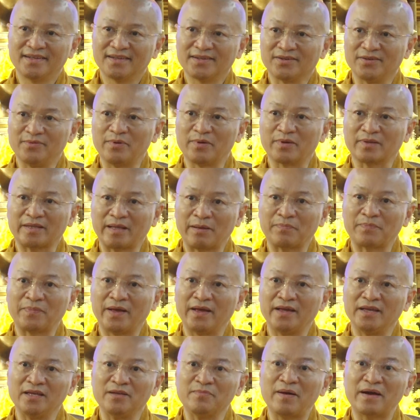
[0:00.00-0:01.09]
của một tập
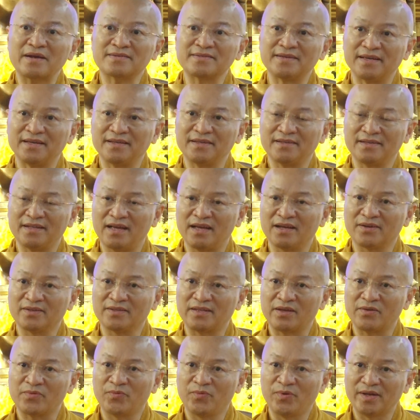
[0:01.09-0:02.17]
thể y bác sĩ để có
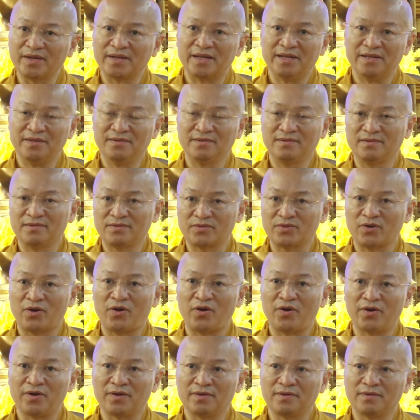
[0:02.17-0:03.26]
thể quyết định
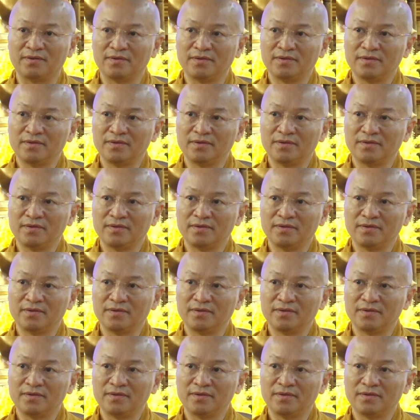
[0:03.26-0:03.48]
chọn